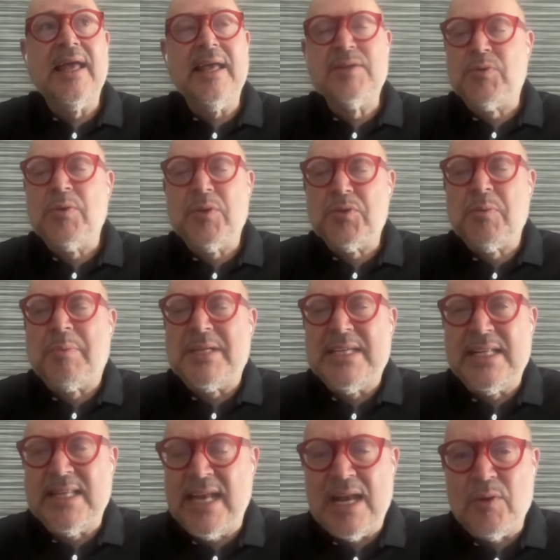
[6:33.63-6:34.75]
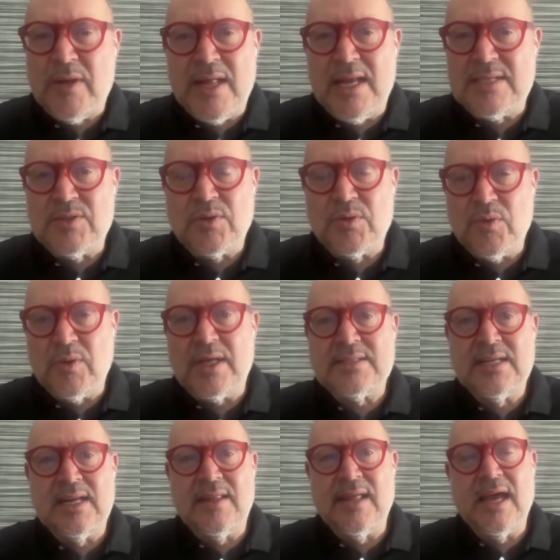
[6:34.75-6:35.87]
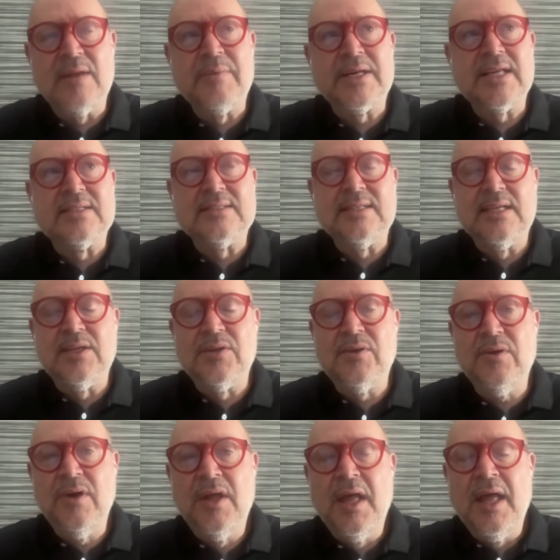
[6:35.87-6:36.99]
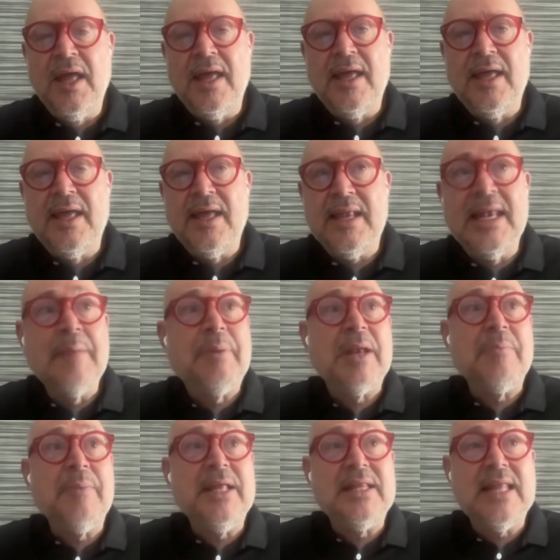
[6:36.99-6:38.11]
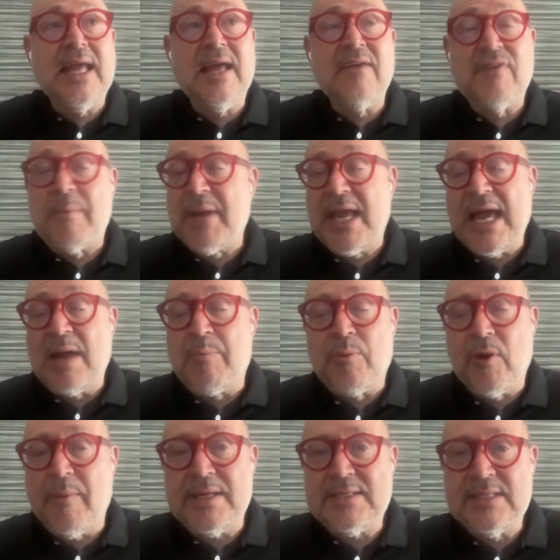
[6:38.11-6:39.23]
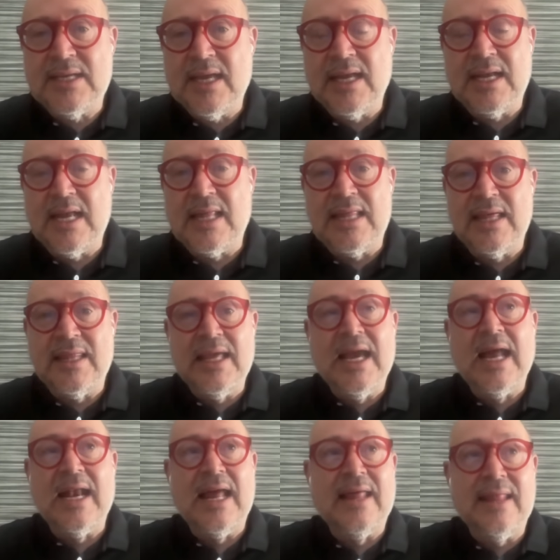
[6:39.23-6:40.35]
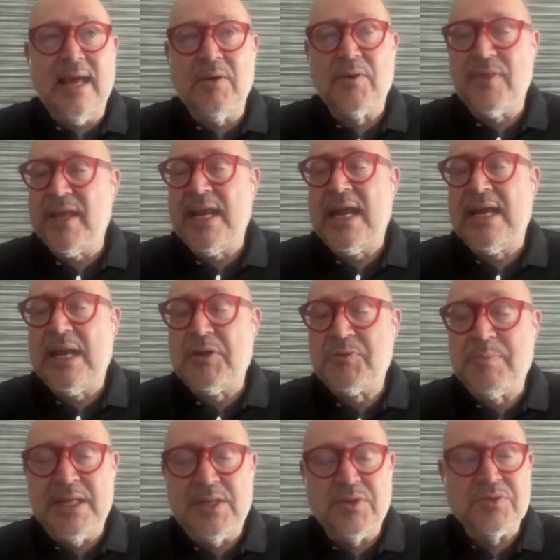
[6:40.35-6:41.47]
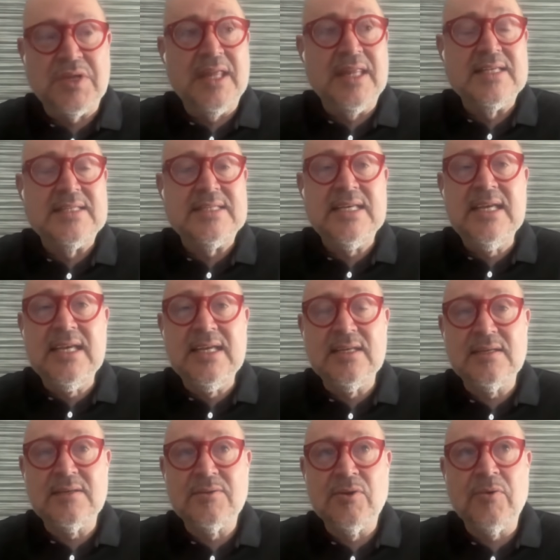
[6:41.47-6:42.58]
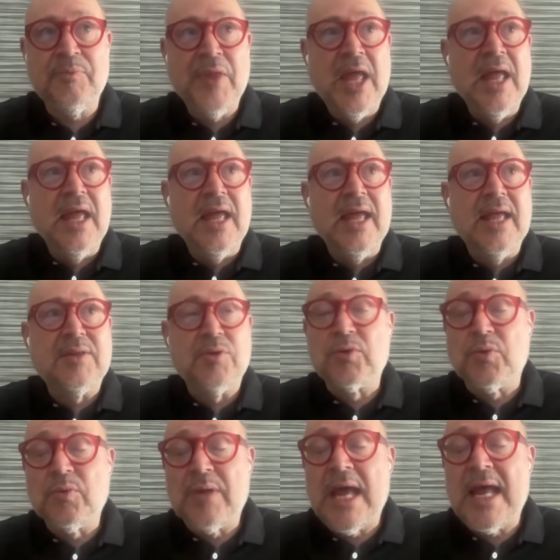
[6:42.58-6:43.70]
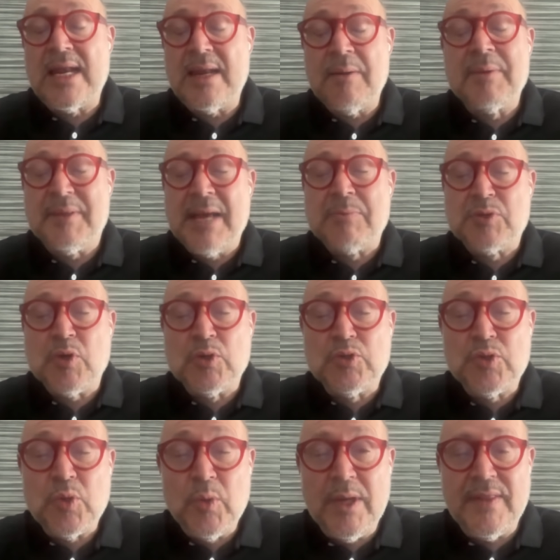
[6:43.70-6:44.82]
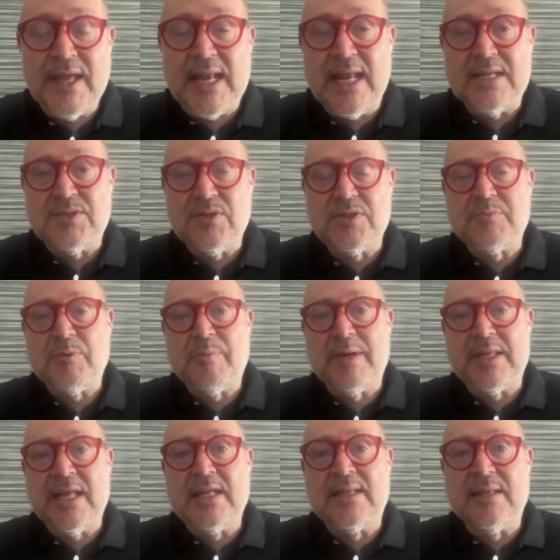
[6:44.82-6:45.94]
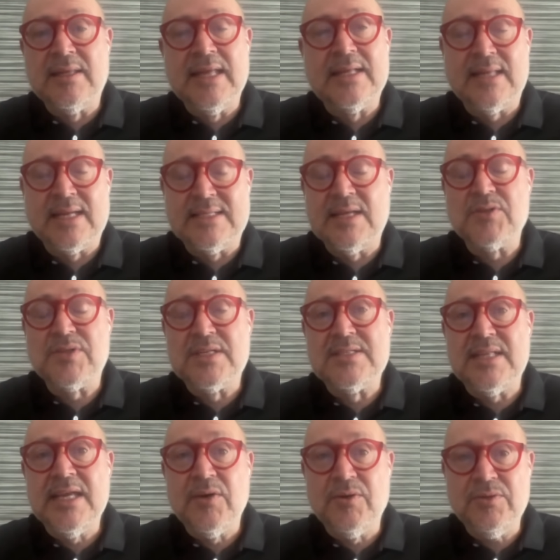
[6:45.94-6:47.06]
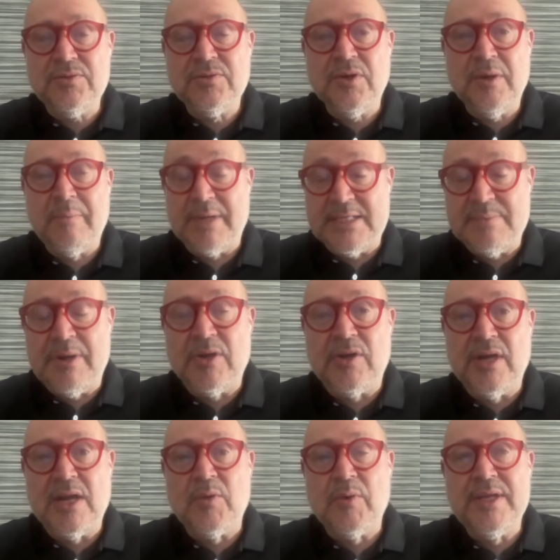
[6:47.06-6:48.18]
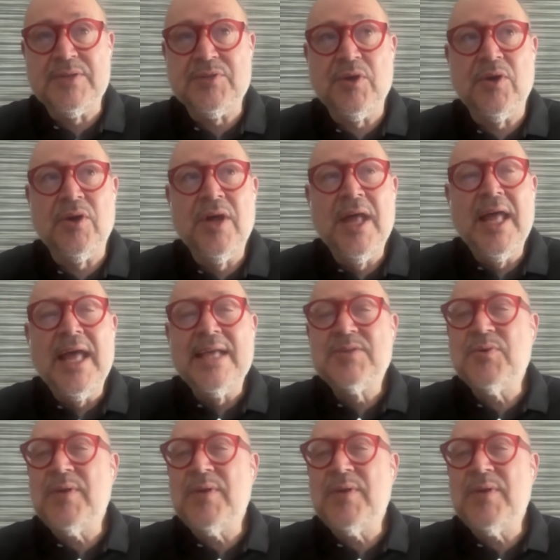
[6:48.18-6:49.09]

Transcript: Eh, estuvo incluso presente en alguna de las torturas, en la de Albert Castillo. Eh, le permite fabricar pruebas y que nadie diga nada, ordenarle a los peritos qué decir, ¿no? Eh, torturar, digamos, construir declaraciones por parte de terceros testigos, ¿no? Que participaron en el juicio.